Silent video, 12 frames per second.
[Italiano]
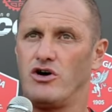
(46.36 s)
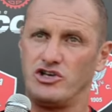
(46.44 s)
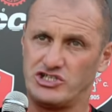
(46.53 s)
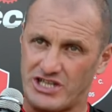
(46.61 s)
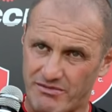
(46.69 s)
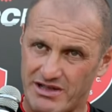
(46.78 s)

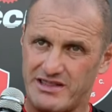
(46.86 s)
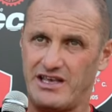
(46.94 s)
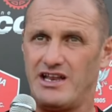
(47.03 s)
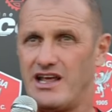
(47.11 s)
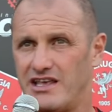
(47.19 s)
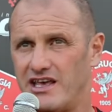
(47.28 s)

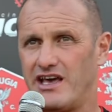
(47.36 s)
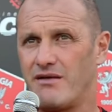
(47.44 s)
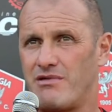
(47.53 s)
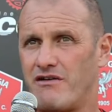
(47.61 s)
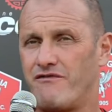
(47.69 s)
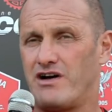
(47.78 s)
stamattina e ieri
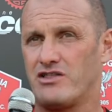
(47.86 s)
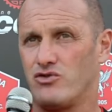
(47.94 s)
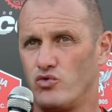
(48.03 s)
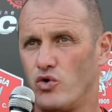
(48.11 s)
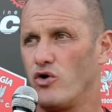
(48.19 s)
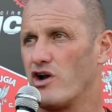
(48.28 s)
abbiamo fatto
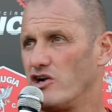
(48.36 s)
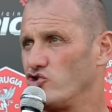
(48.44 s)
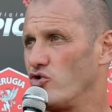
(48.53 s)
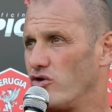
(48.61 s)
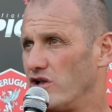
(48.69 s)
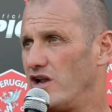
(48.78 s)
due ore al
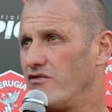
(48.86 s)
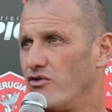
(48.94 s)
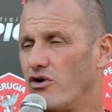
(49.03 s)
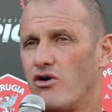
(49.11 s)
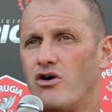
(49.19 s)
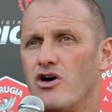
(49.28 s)
giorno di
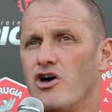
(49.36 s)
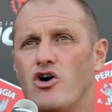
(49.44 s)
lavoro,